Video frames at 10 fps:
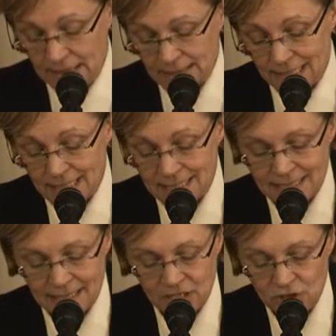Tale
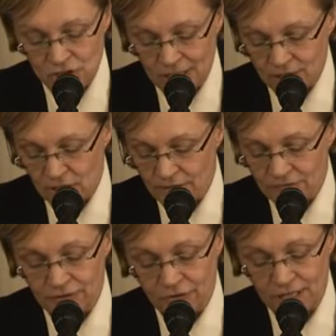strategia
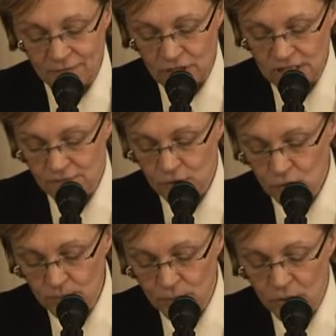trova favorevole
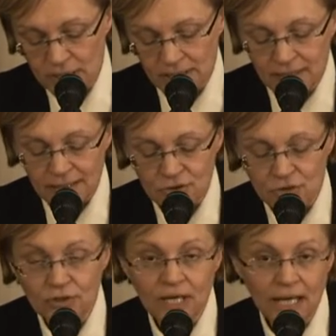sviluppo in
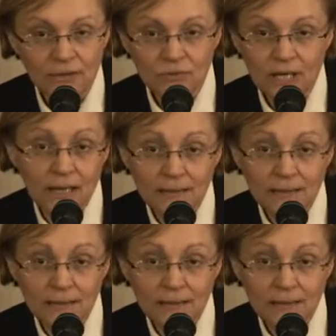ragione ad una